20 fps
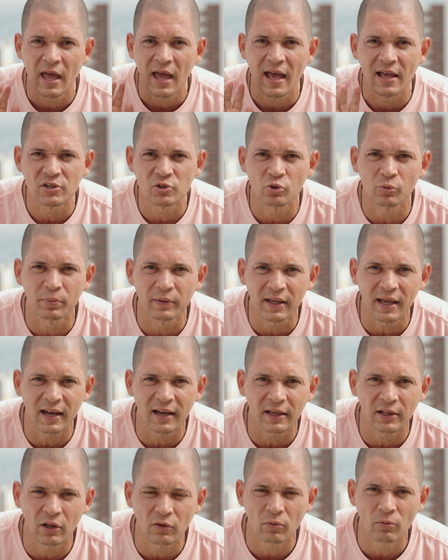É sobre
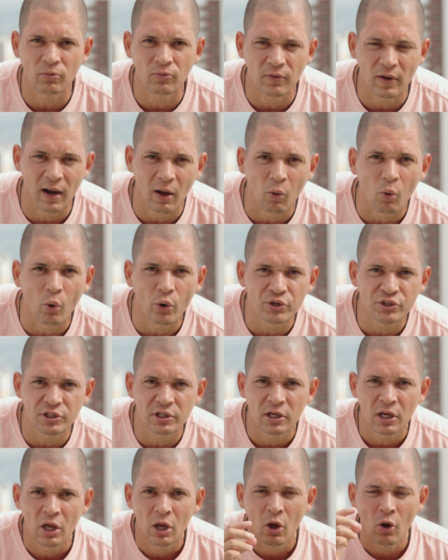ela que nós vamos falar hoje,